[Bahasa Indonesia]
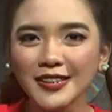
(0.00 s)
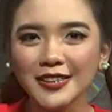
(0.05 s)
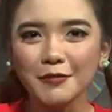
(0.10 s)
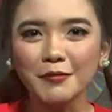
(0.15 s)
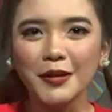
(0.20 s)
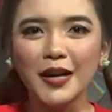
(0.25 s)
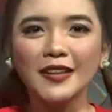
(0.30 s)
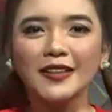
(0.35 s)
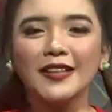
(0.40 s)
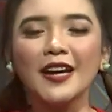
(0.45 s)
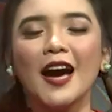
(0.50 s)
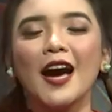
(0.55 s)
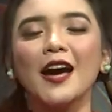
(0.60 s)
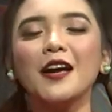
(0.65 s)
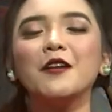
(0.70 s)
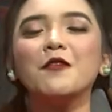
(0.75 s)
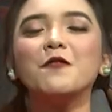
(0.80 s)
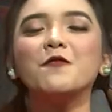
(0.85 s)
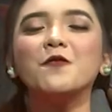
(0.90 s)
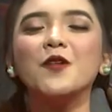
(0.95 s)

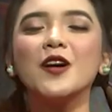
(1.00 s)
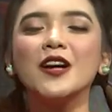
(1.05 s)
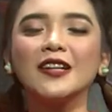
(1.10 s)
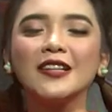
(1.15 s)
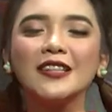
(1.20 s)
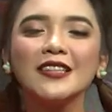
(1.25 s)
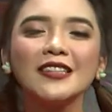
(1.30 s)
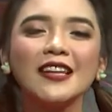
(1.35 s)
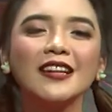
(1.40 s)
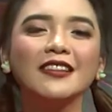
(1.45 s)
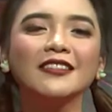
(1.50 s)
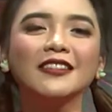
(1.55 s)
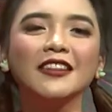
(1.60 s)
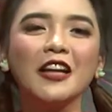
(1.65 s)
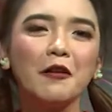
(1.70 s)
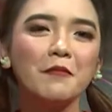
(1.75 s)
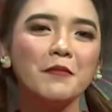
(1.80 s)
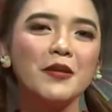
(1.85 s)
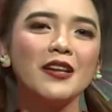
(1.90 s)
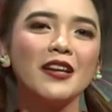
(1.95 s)
sebagai warisan
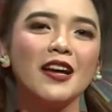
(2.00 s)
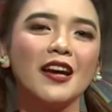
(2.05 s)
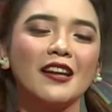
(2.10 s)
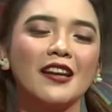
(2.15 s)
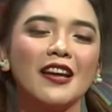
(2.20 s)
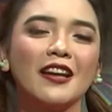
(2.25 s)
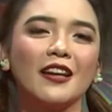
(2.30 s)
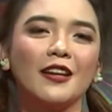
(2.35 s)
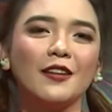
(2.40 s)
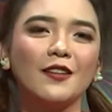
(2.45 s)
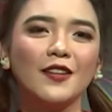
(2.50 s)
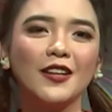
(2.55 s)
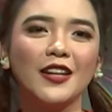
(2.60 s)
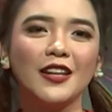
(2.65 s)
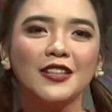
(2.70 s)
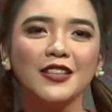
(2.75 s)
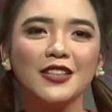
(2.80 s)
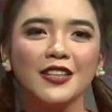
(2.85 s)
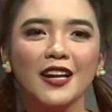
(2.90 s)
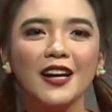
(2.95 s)
tak benda dari
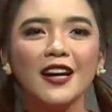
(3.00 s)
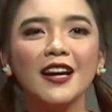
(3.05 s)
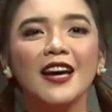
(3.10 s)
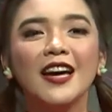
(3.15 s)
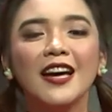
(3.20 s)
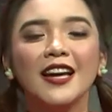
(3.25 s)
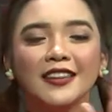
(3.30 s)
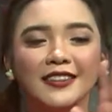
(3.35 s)
Indonesia.